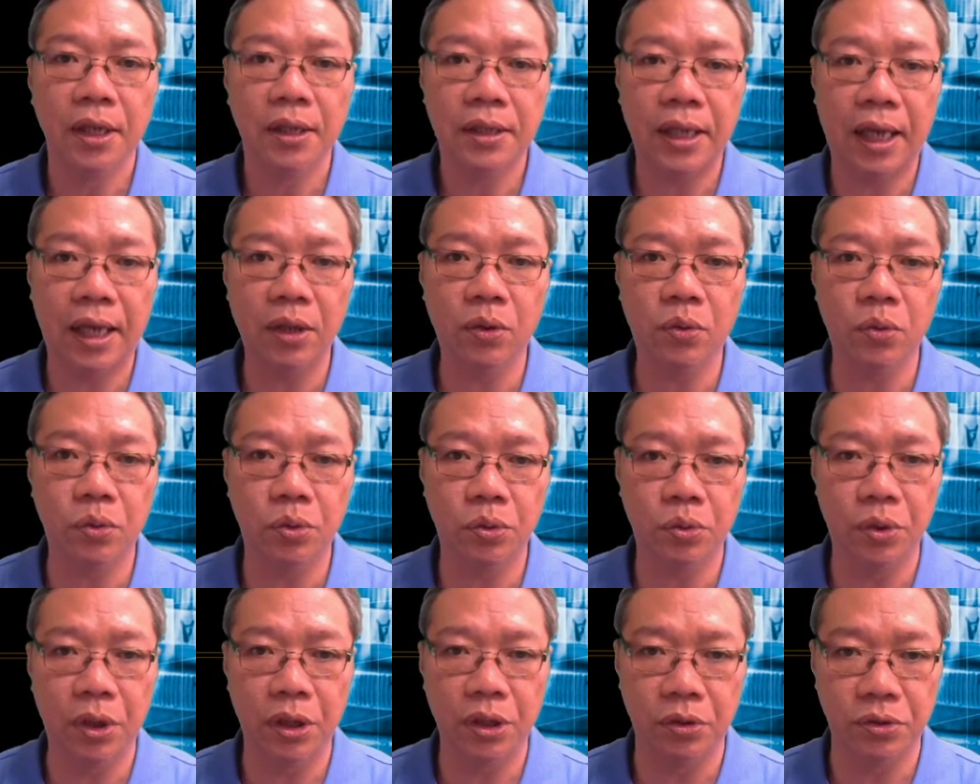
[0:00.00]
台股
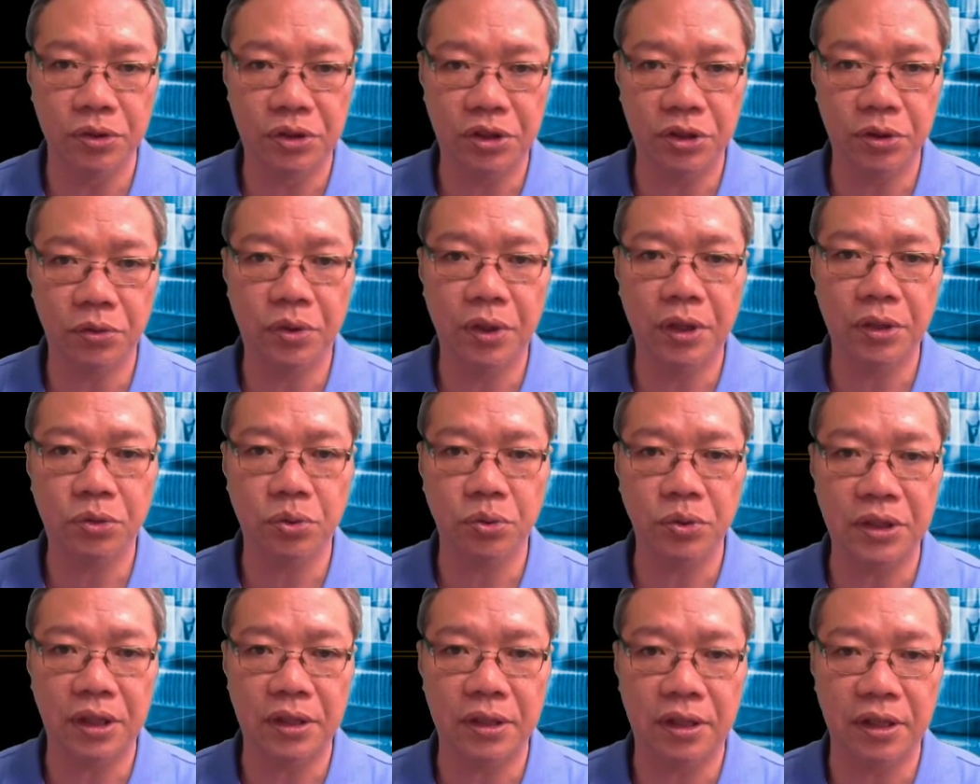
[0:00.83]
如果有机会
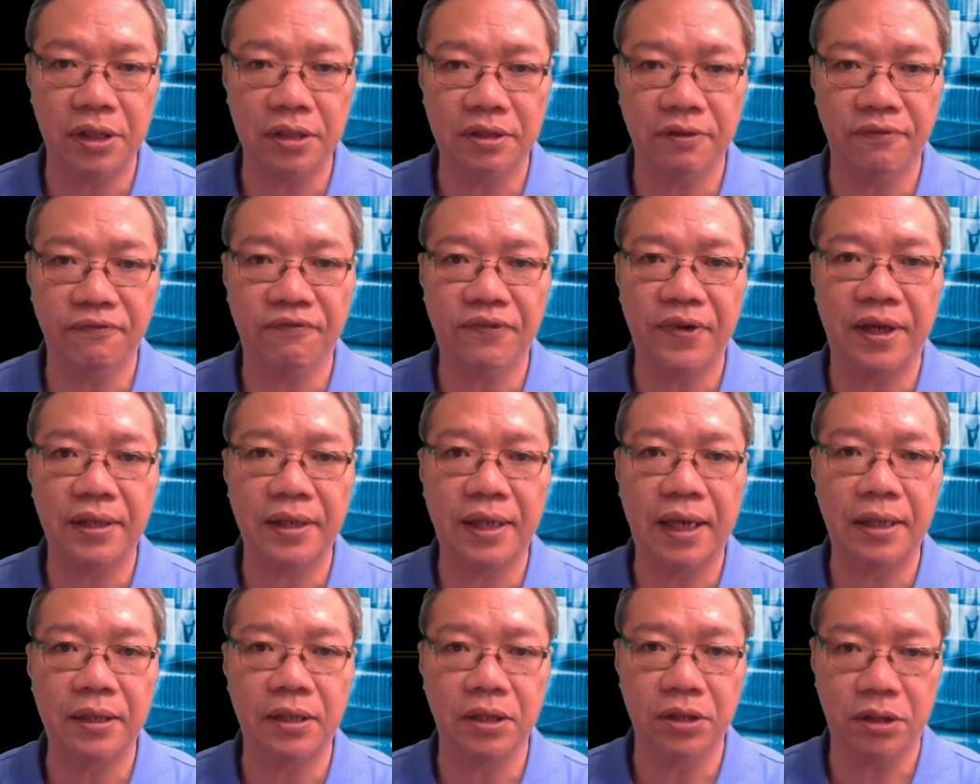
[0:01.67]
出现跌升反
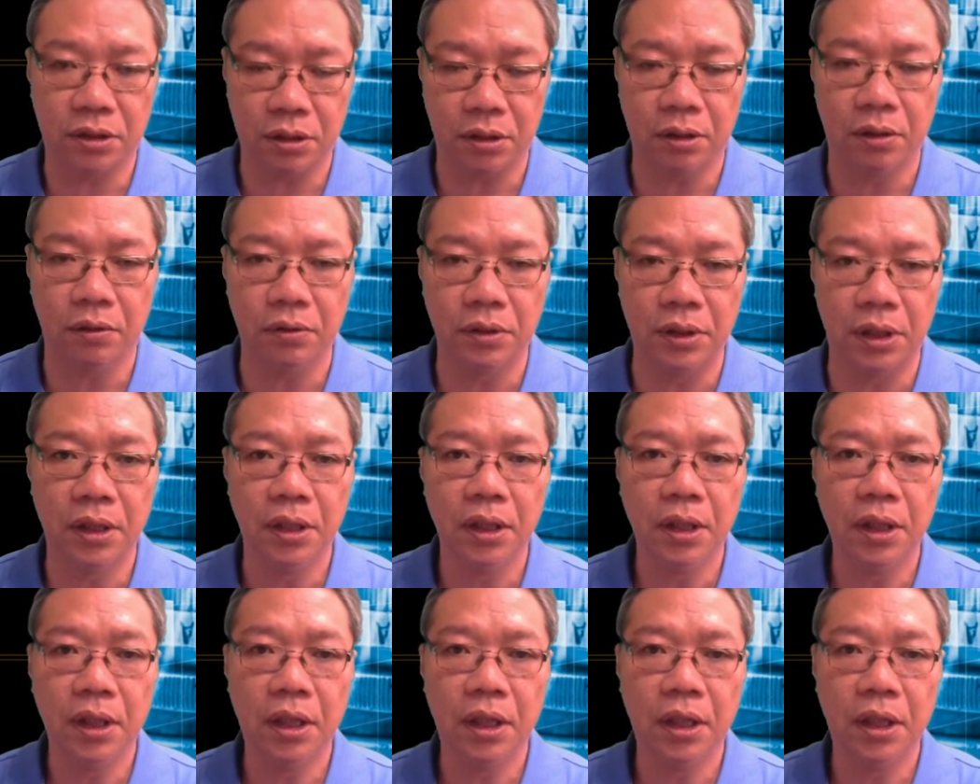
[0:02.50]
弹的时候呢，